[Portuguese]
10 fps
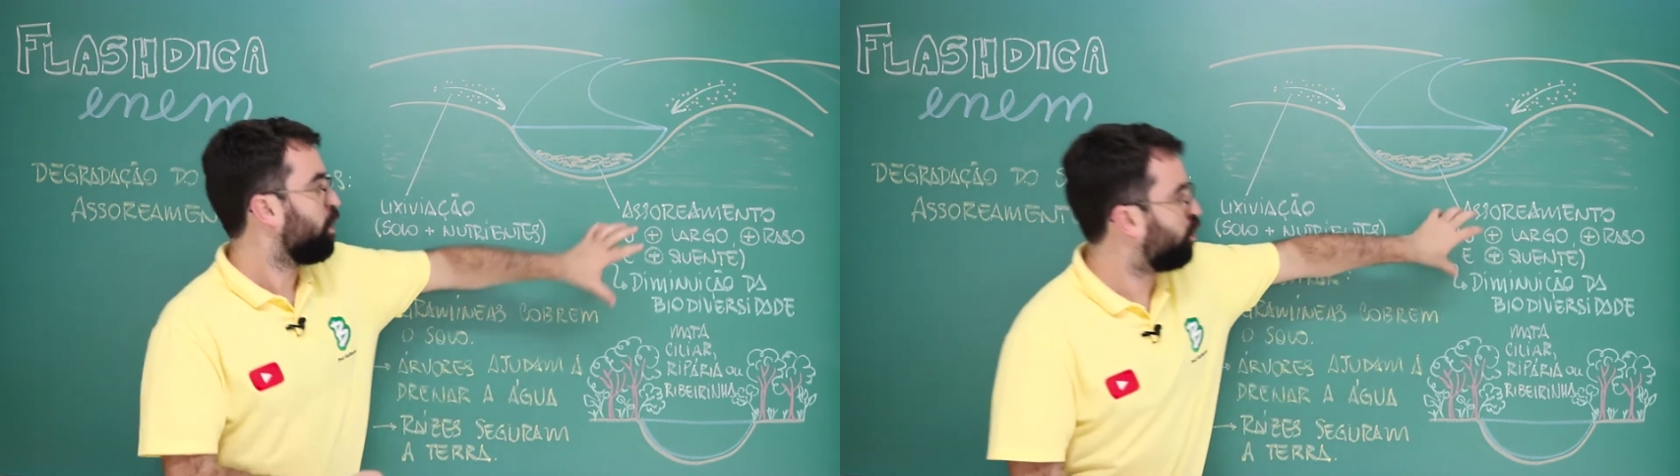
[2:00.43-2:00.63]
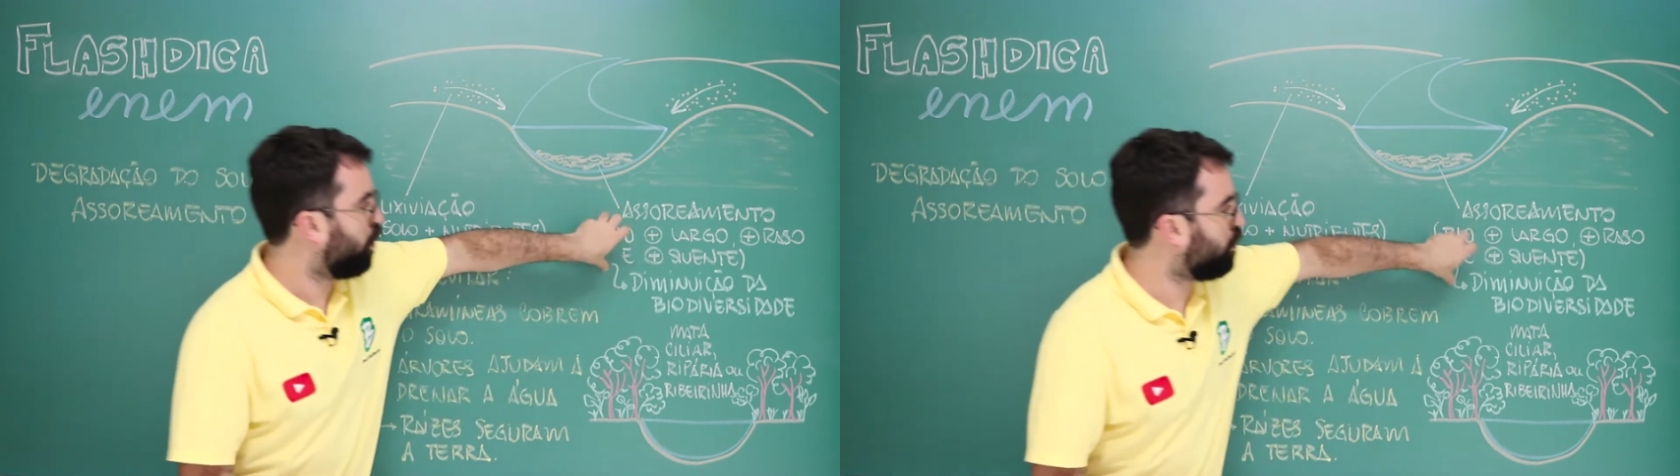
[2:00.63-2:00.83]

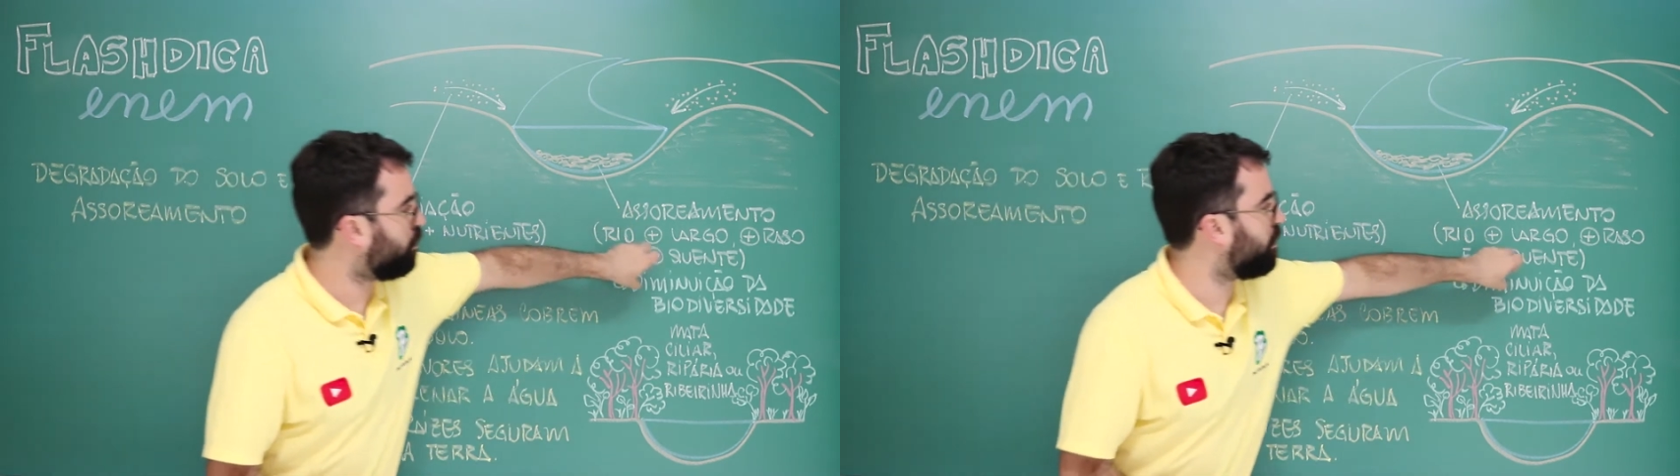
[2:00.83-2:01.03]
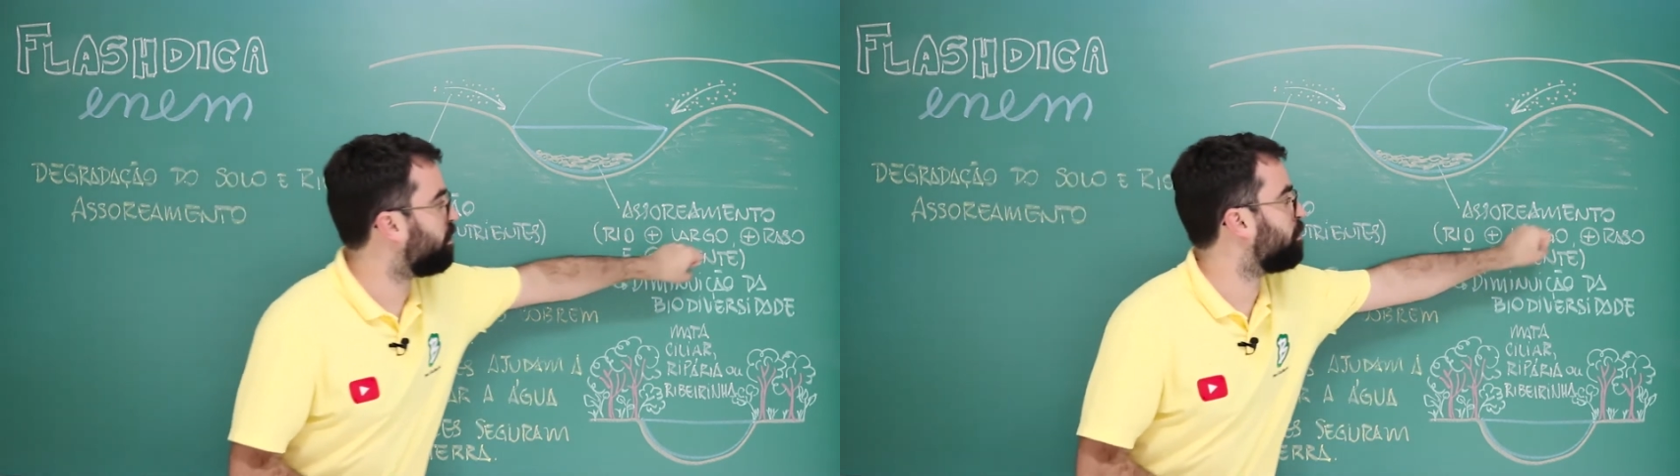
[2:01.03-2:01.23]

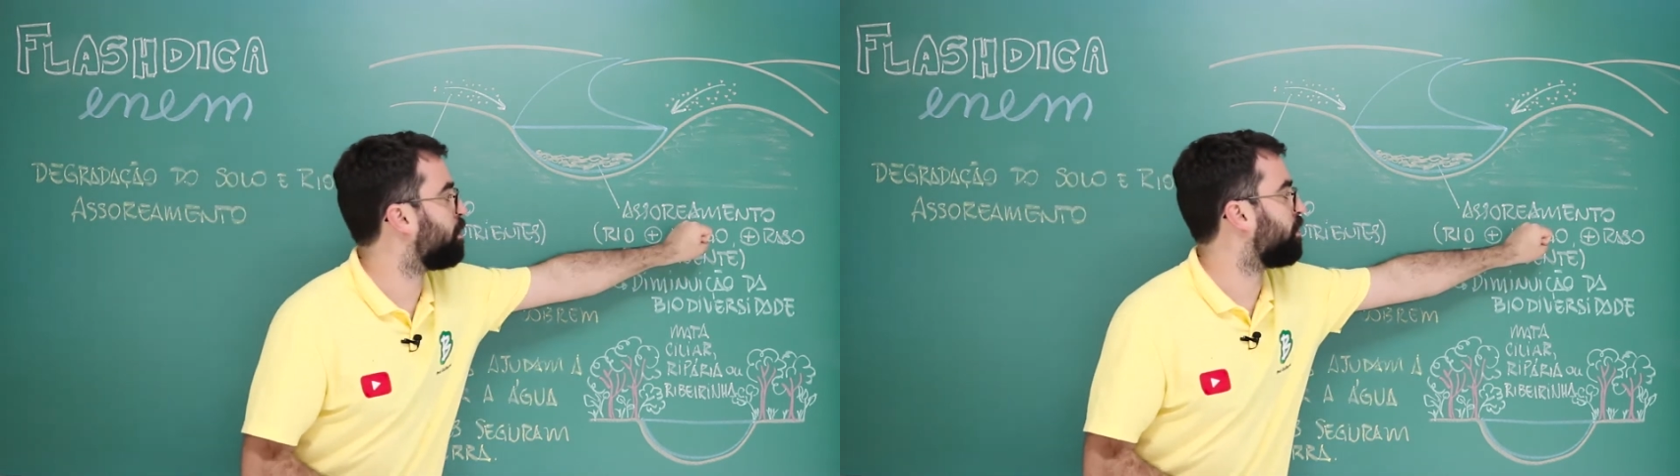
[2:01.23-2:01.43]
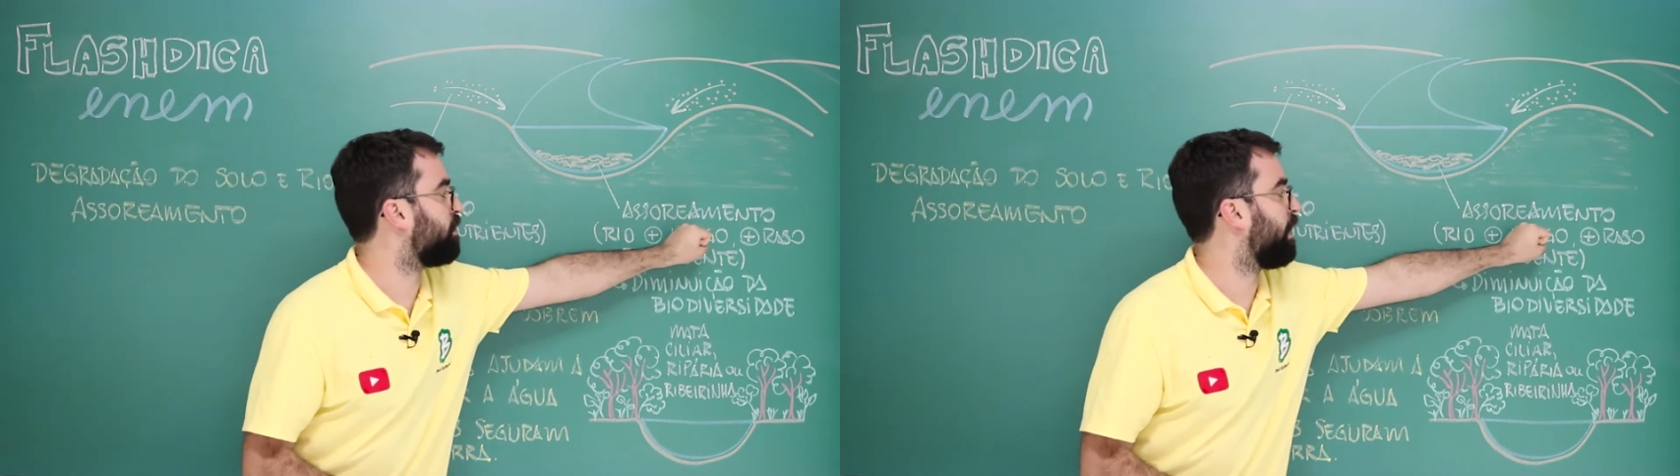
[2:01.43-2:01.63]
Todos esses
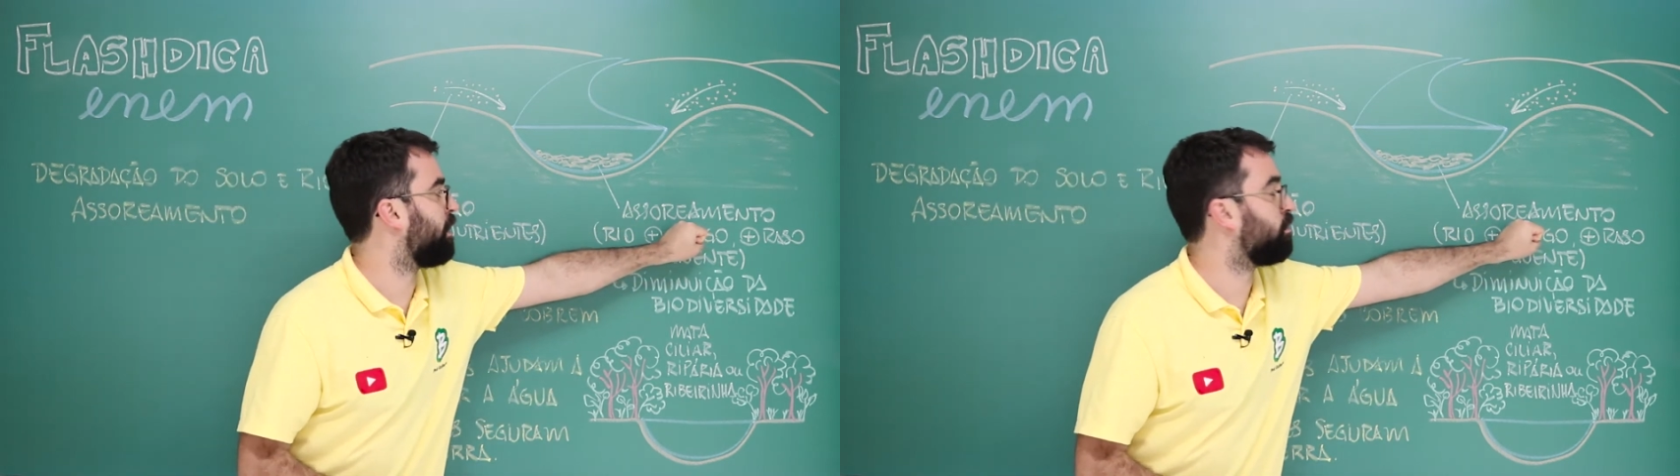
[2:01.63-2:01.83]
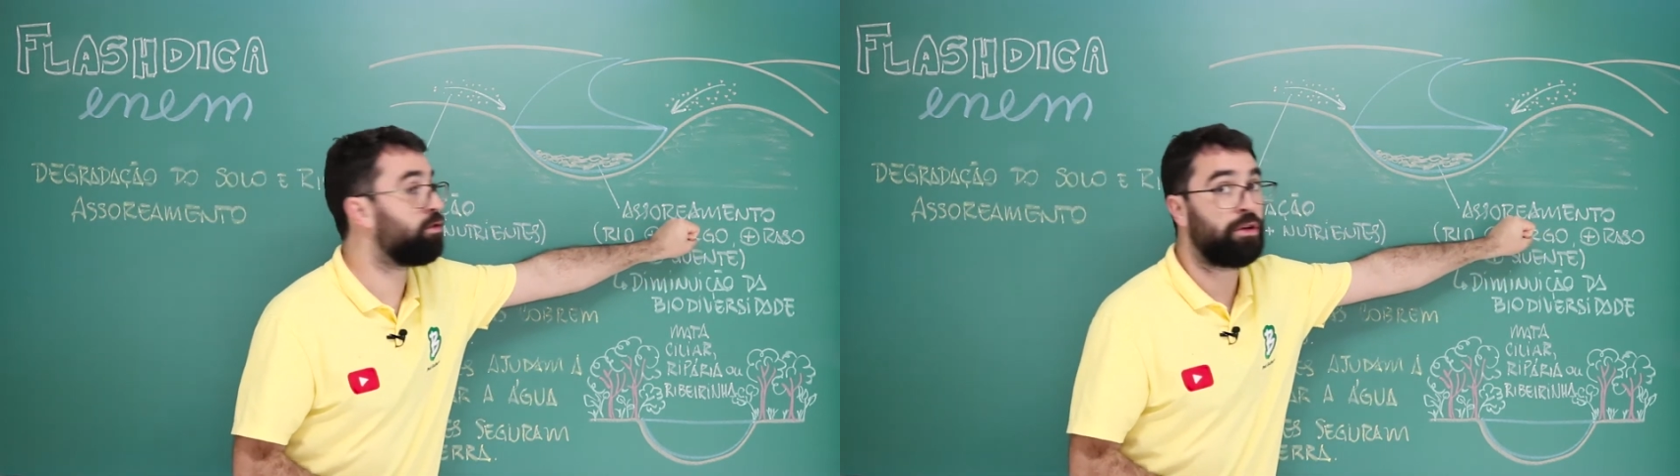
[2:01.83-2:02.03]

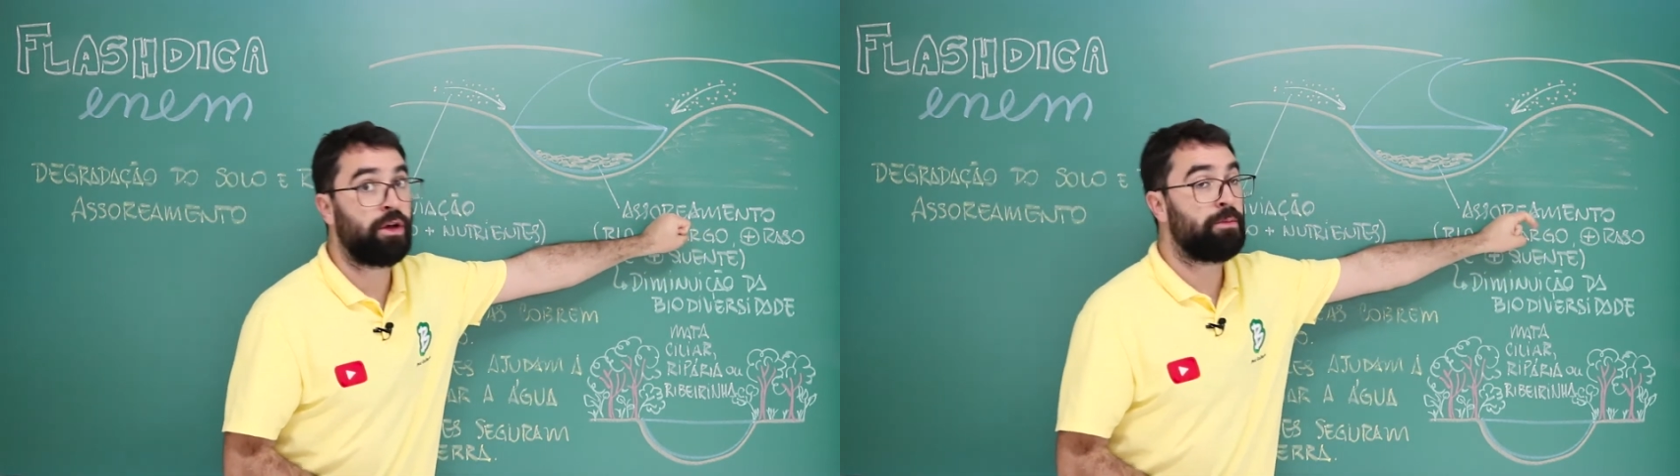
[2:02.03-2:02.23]
processos,